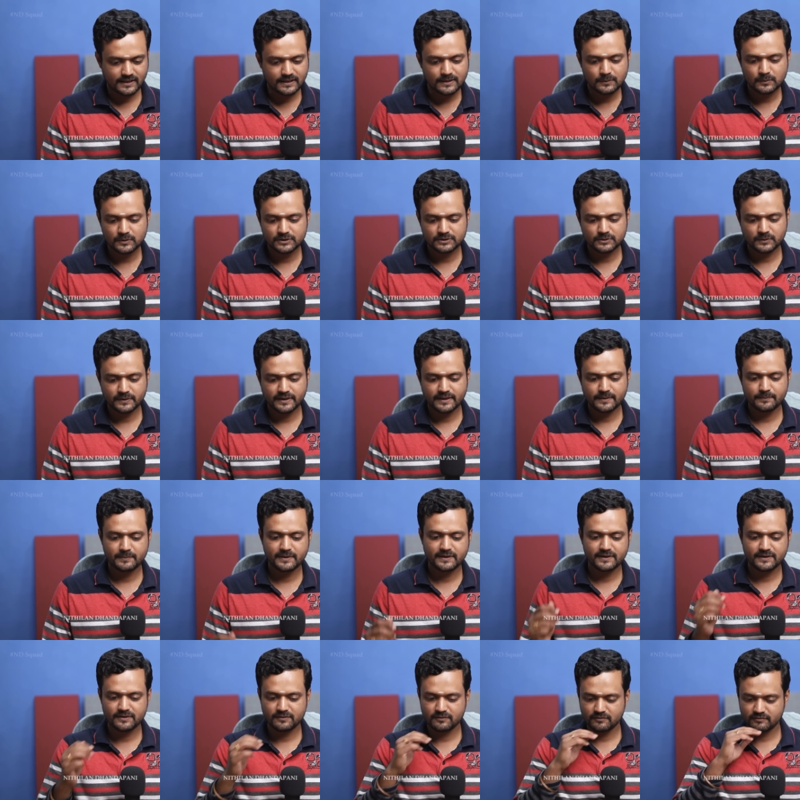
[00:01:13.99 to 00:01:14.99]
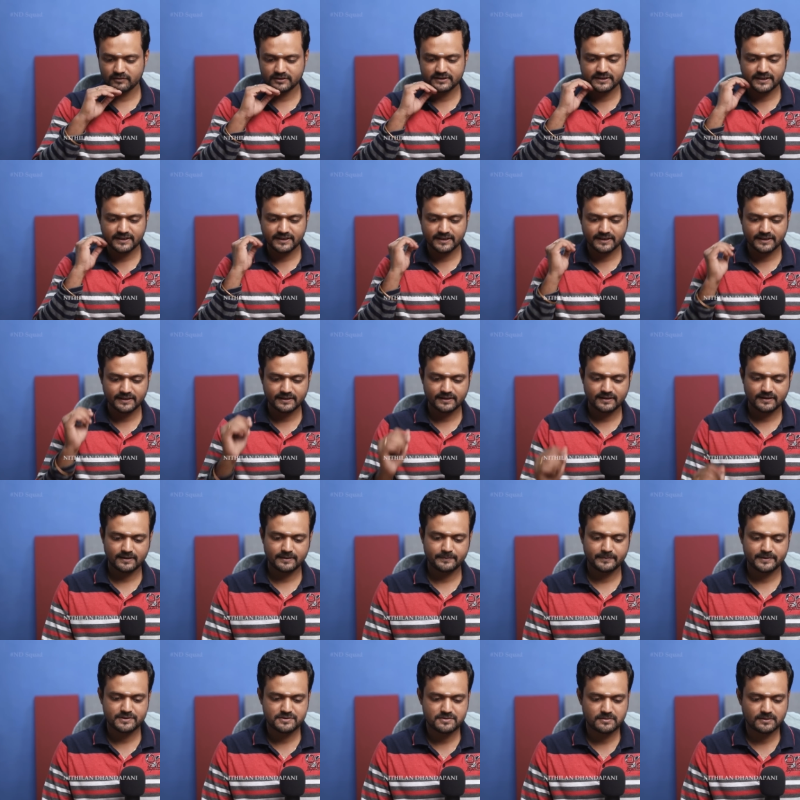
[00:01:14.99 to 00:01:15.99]
கடவுள் துணை அப்படிங்கிறவங்க வந்து என்ன
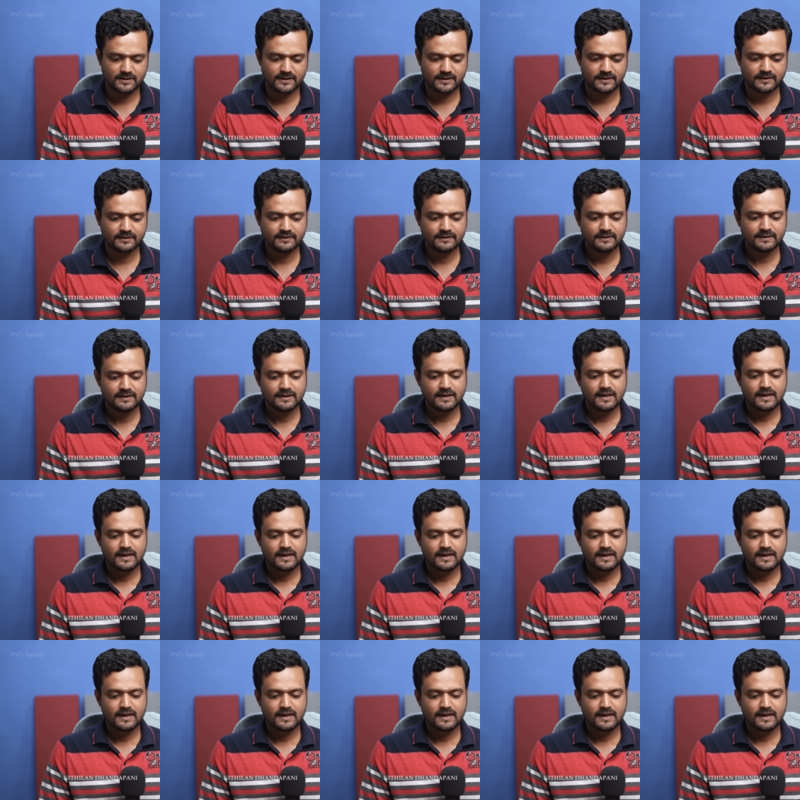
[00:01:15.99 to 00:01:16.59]
கேட்குறாங்க அப்படின்னு சொன்னால்